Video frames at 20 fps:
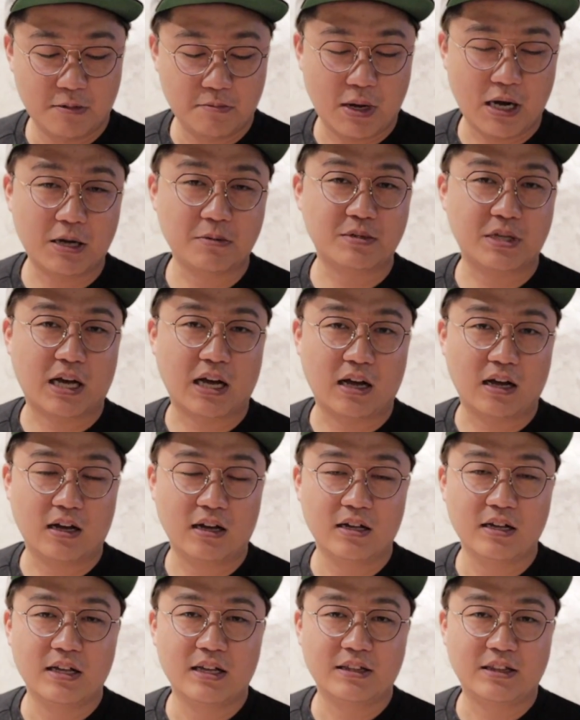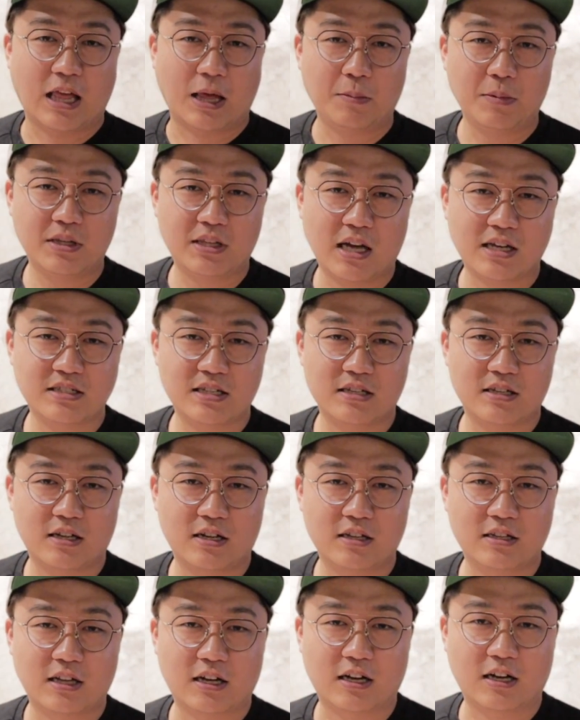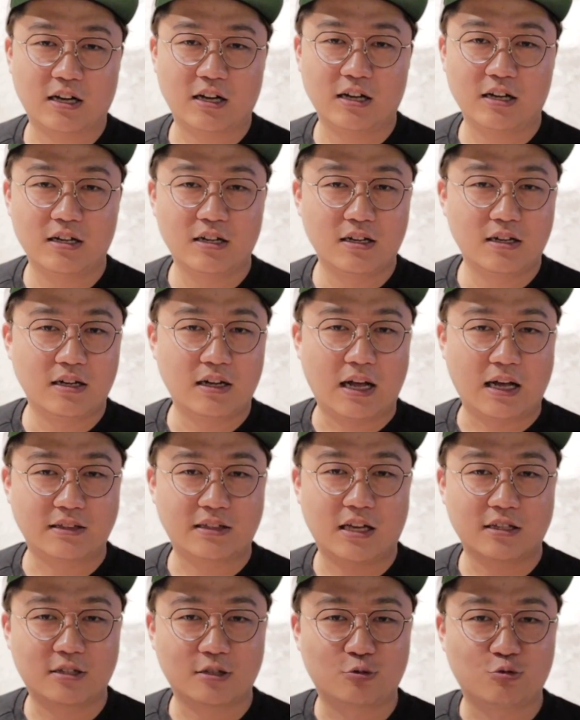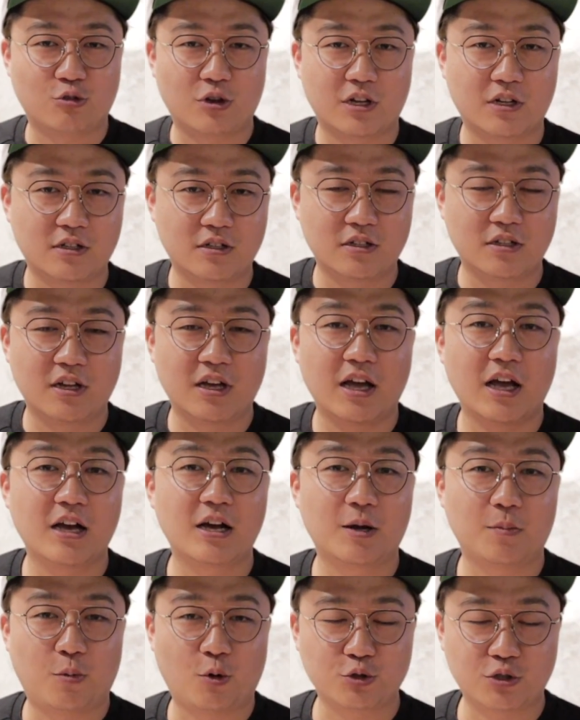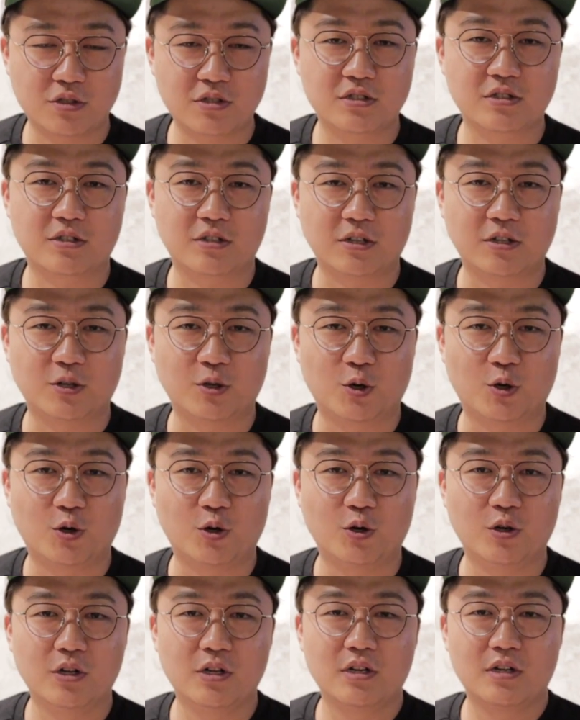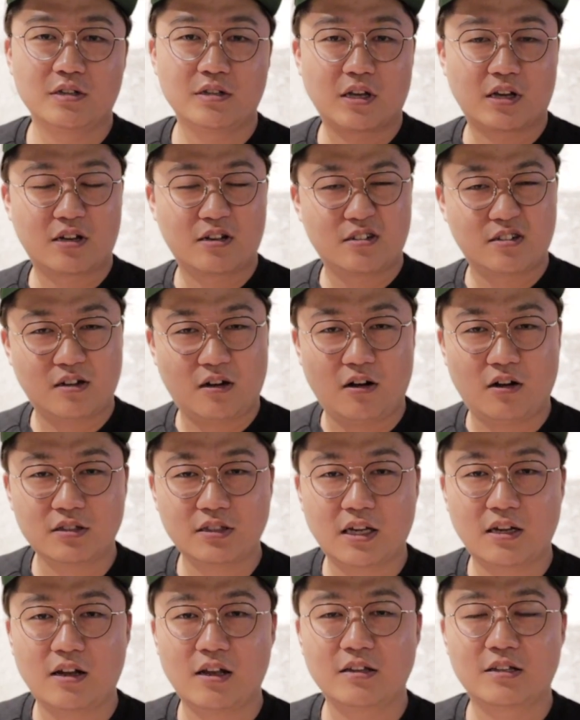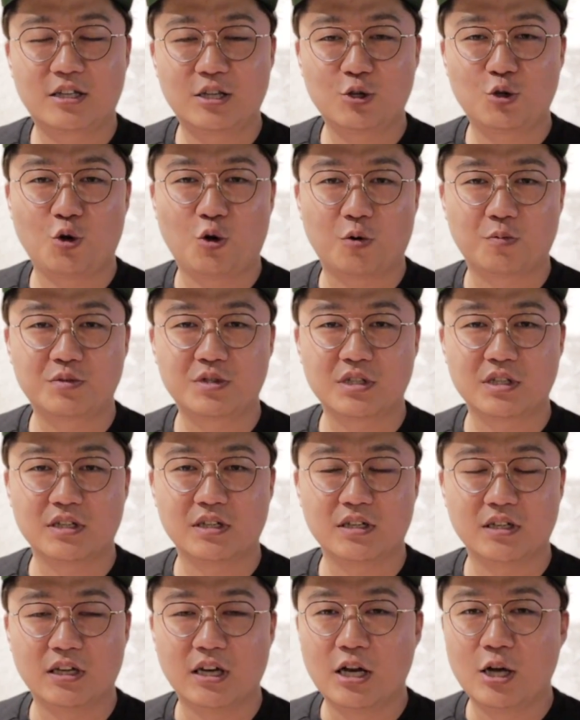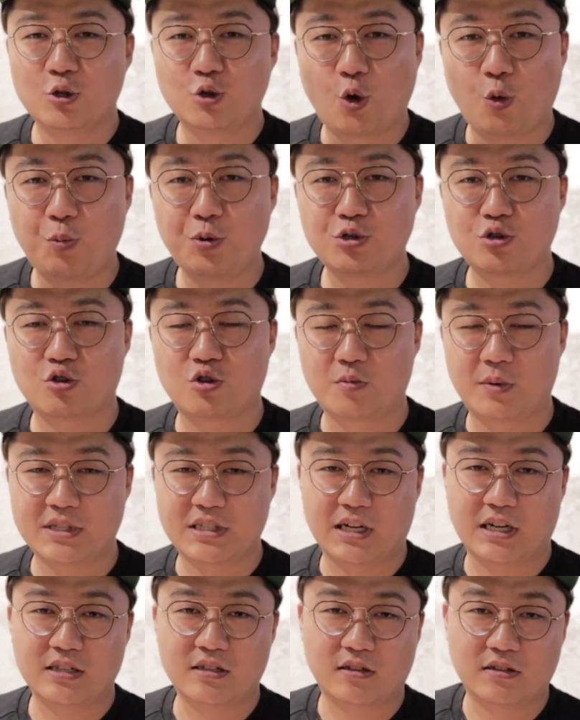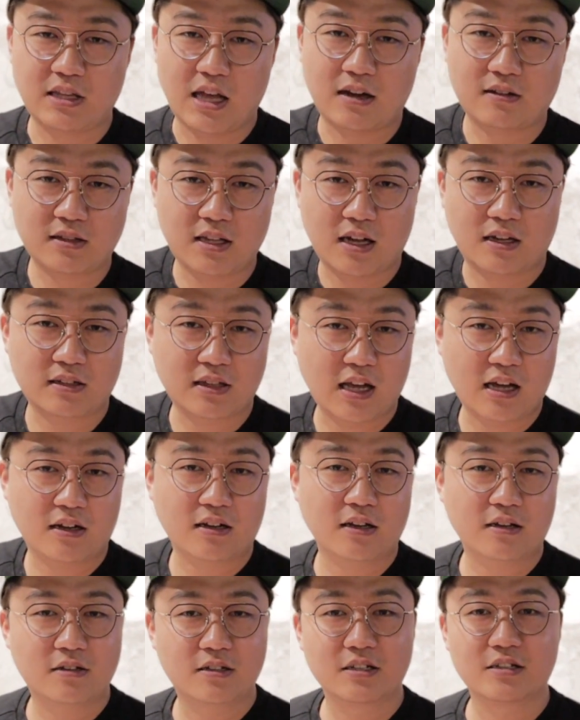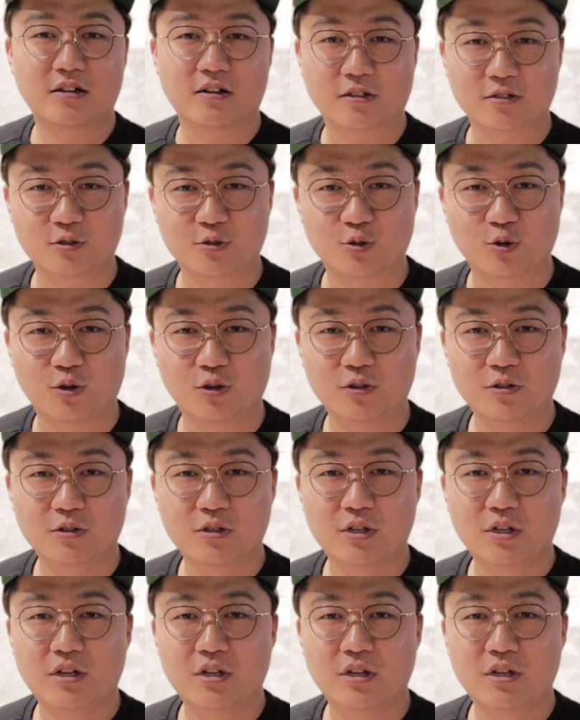방금 제가 데미타세 잔에다가 라떼아트 두 개를 한 걸 보셨을 거예요. 근데 커다란 기교 없이 높이 조절만 잘해서 탁탁탁 그린 거거든요.